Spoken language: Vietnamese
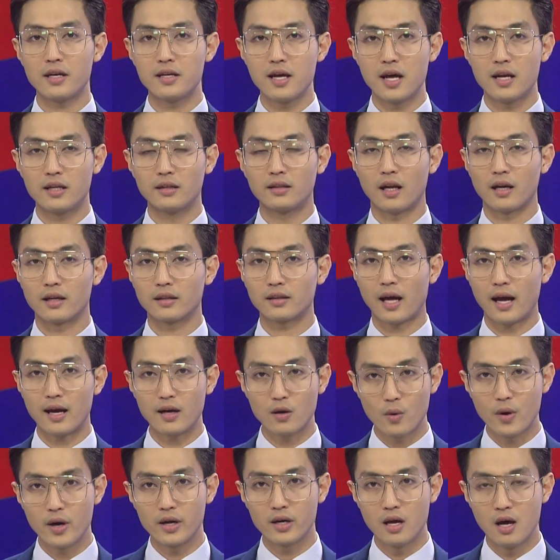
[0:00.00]
dân tỉnh Thái
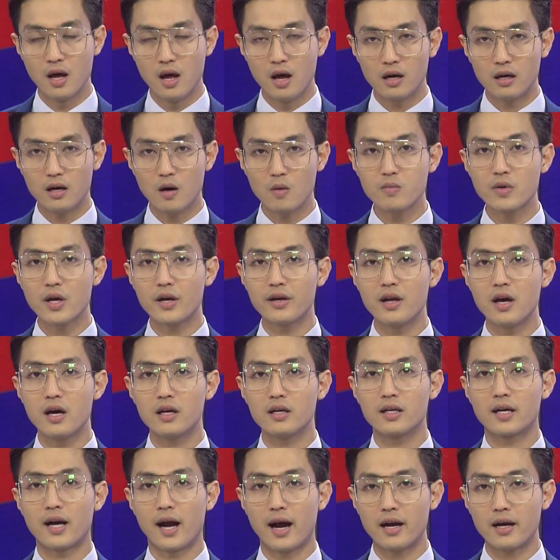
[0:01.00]
Nguyên không nhận đơn
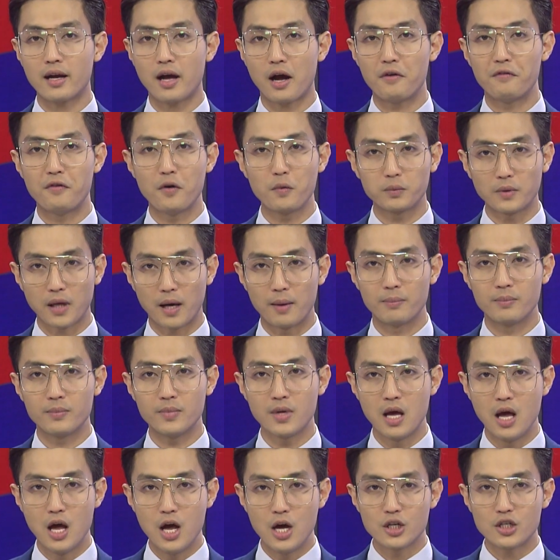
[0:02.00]
kháng cáo phúc thẩm,
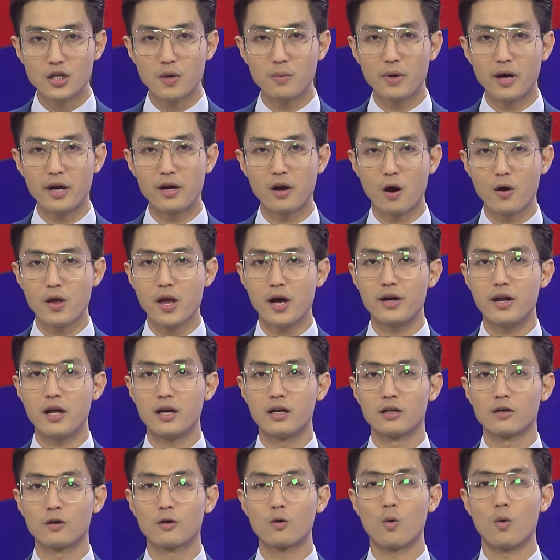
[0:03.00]
trong khi đó gia đình
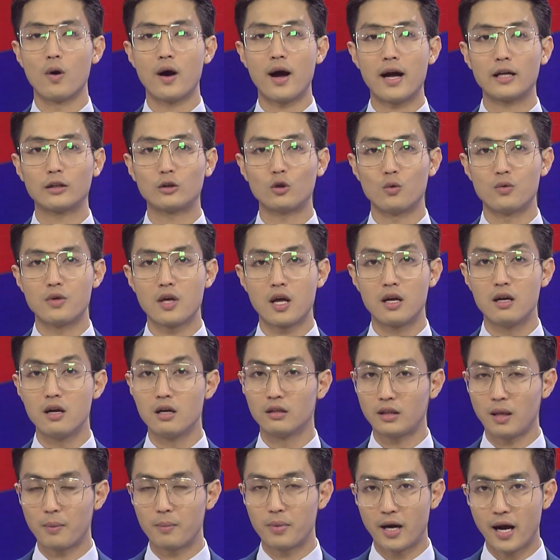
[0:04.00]
của hai tù nhân lương
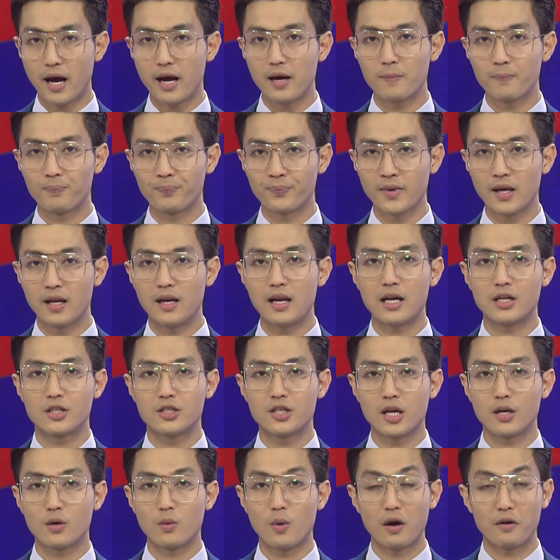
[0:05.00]
tâm khác là
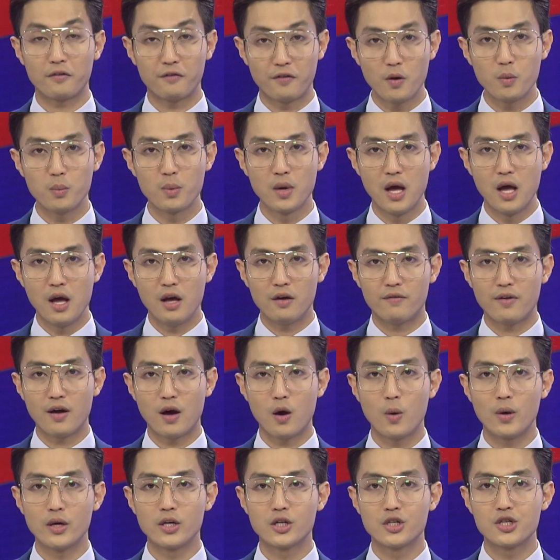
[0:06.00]
Trần Hoàng Phúc và
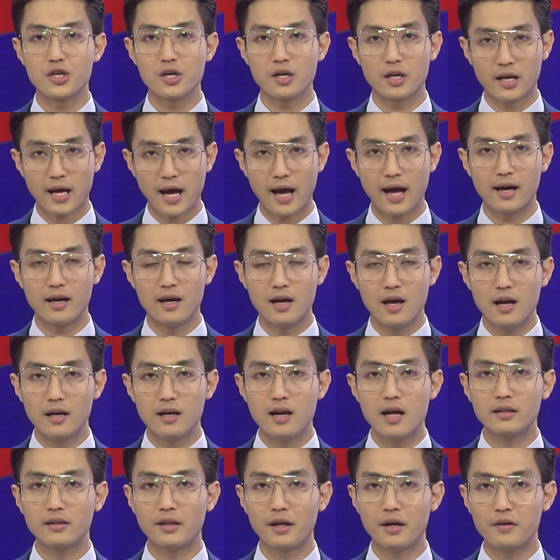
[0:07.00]
Huỳnh Trương Ca lên
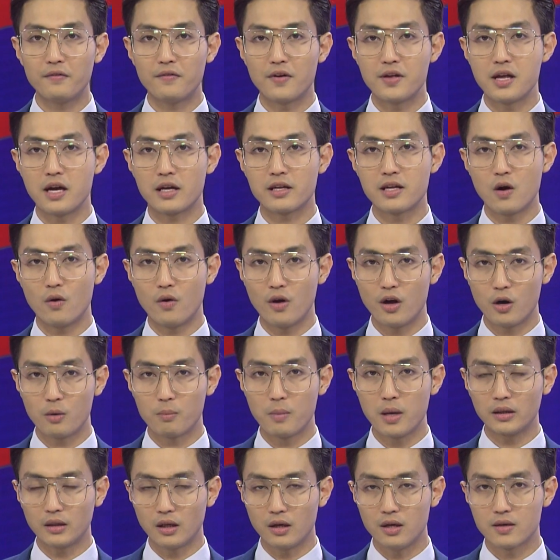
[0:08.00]
tiếng về những dấu hiệu
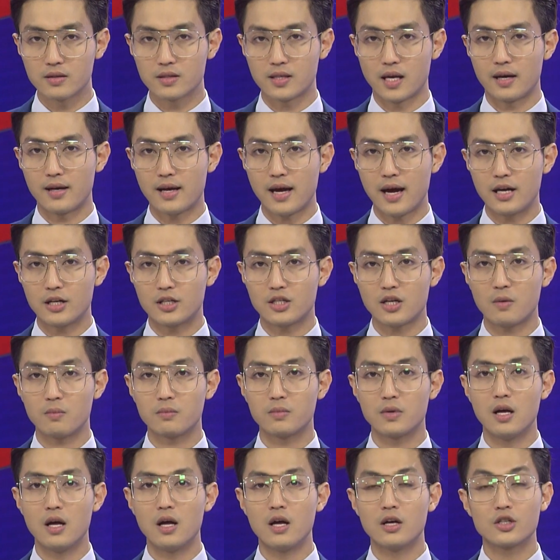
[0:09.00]
bất thường xảy ra trong
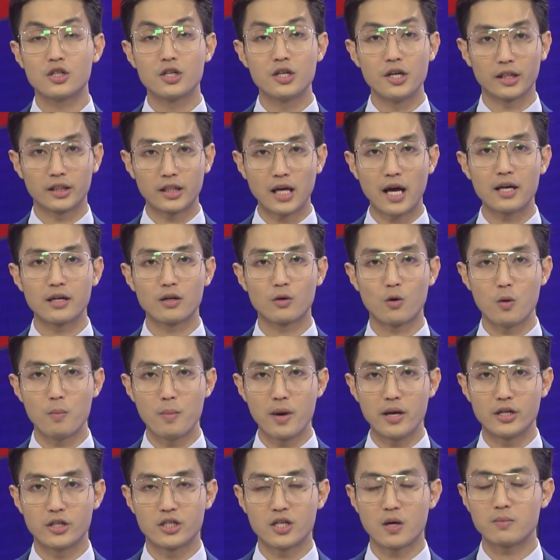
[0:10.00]
người thân của
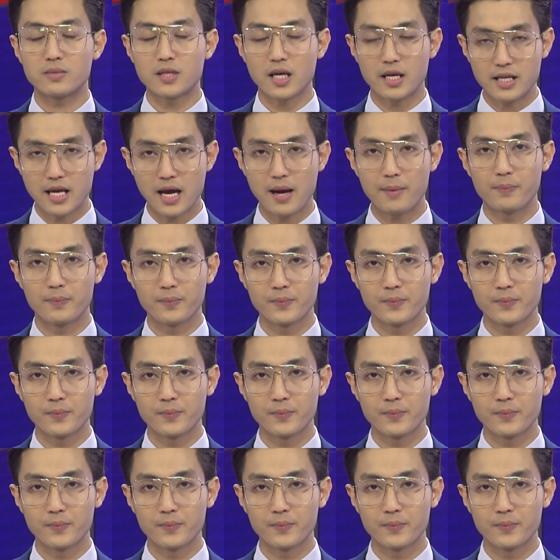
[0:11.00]
mình trong trại giam.